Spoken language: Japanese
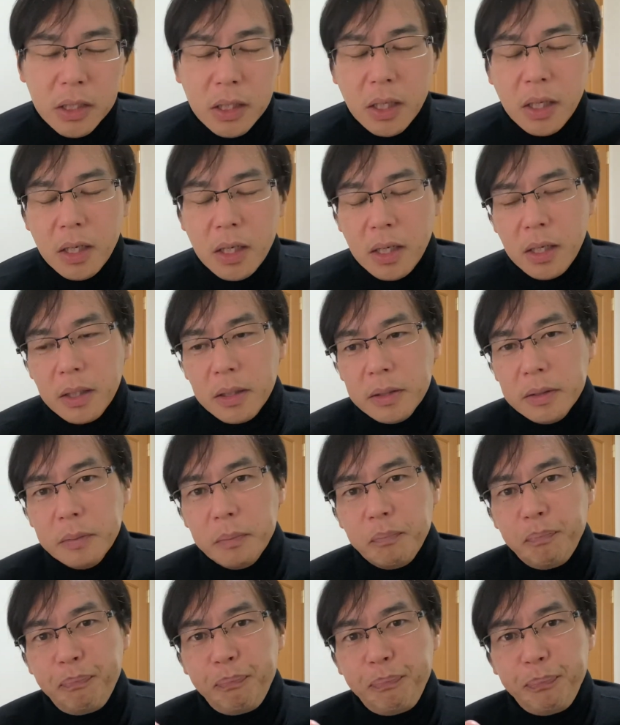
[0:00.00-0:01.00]
だから、
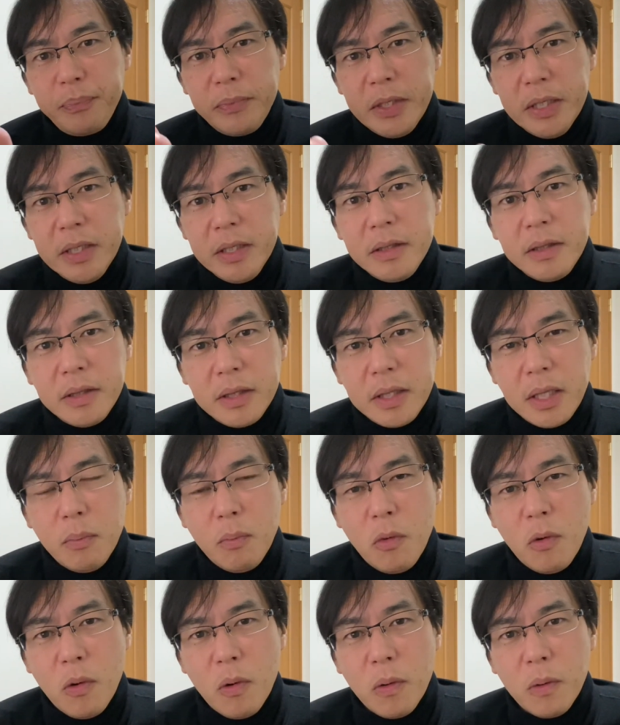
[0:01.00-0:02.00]
行って
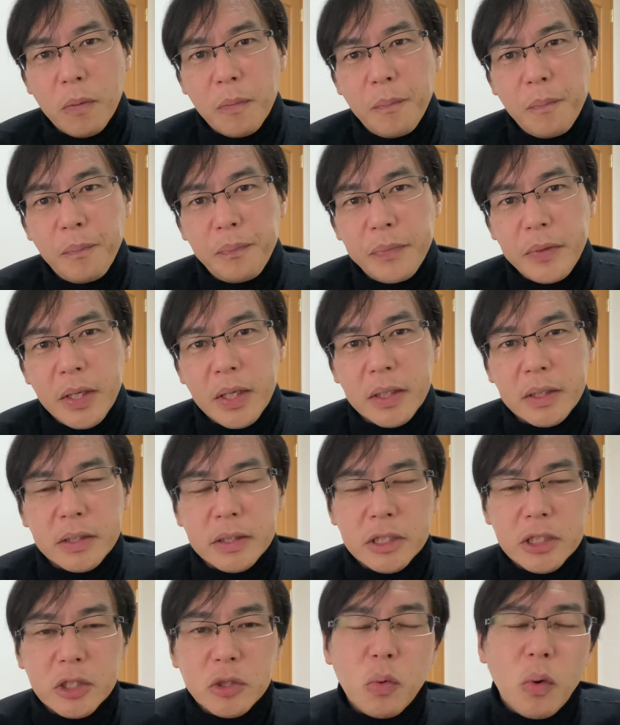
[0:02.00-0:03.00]
も
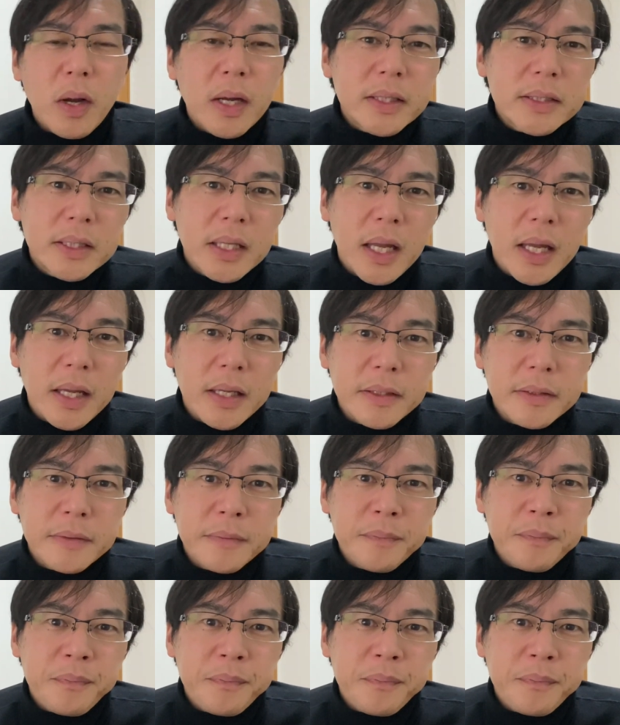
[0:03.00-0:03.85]
ね、人がいない。